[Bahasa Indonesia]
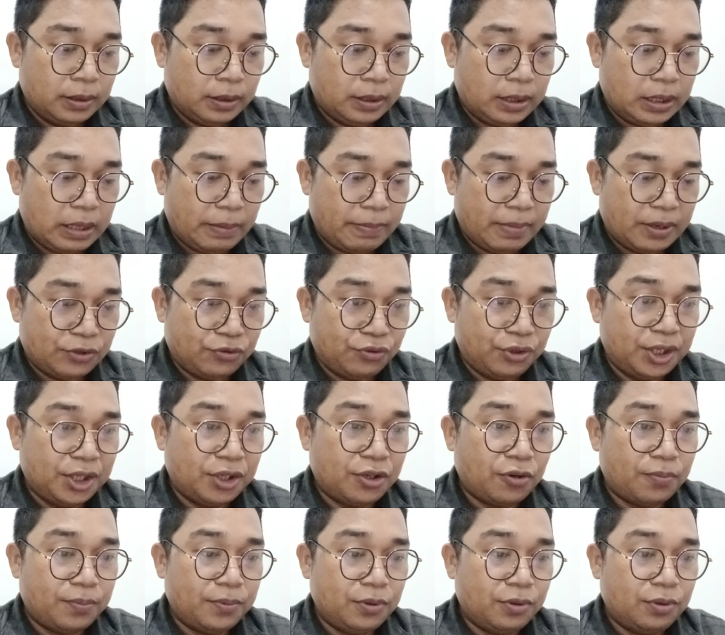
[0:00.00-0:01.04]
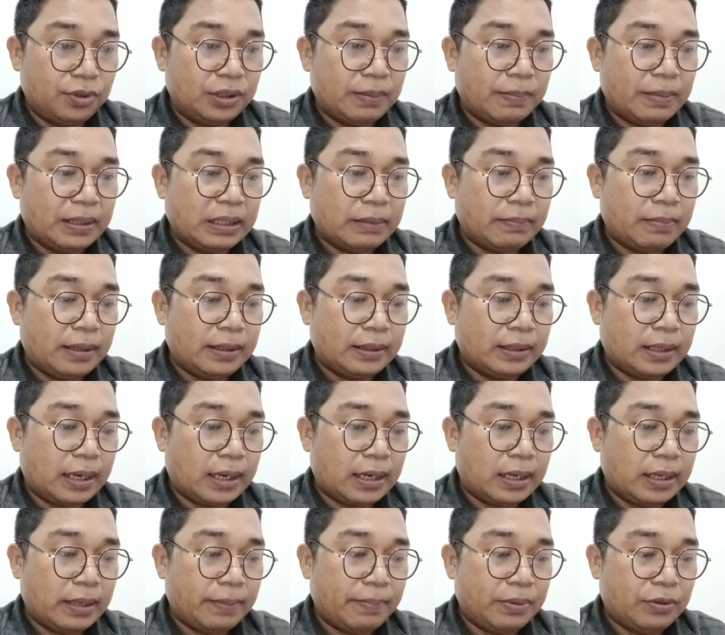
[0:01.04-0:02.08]
kita masuk di grup dulu teman-teman
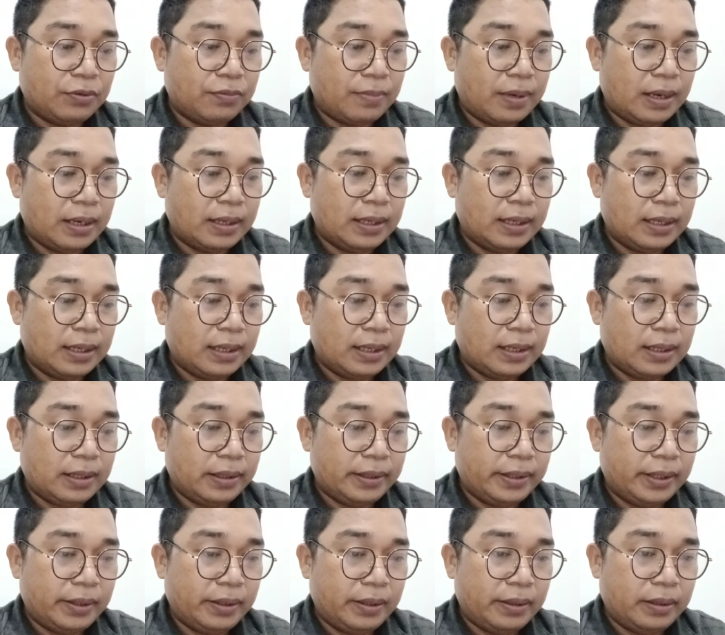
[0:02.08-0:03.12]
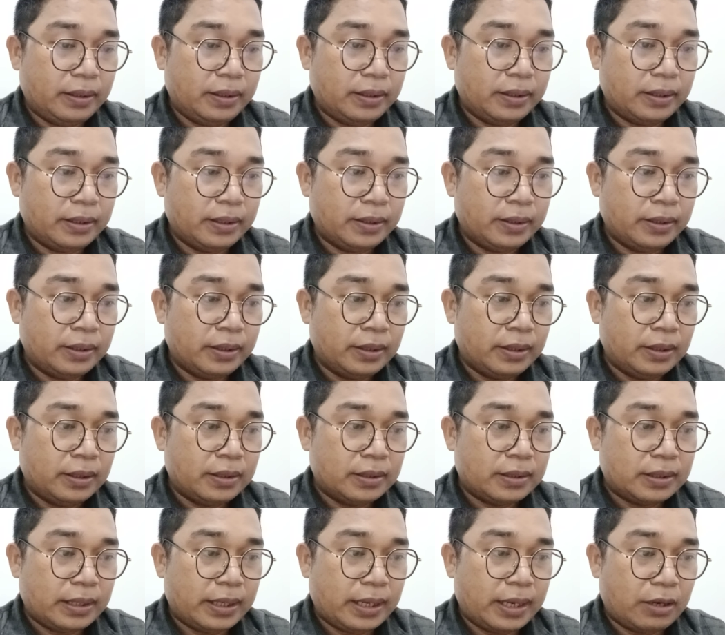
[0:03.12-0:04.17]
karena belum ada ini
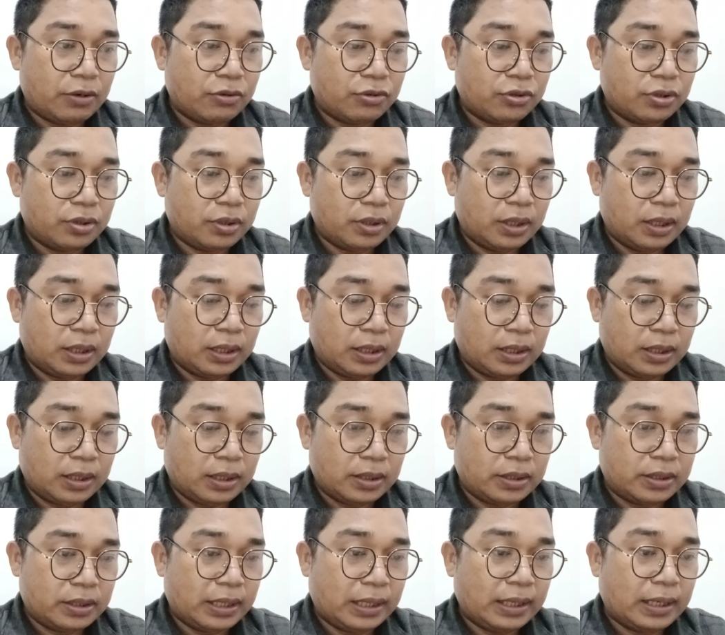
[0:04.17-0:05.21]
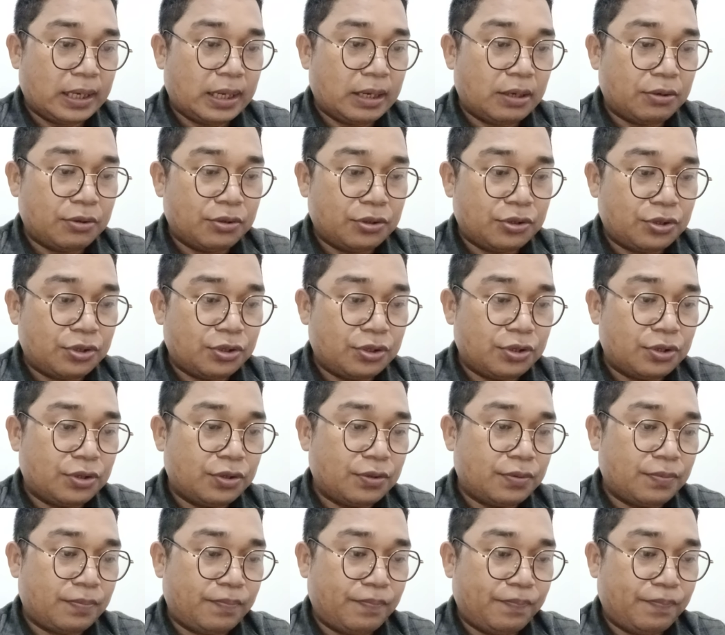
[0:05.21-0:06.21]
saya harus uh, saya harus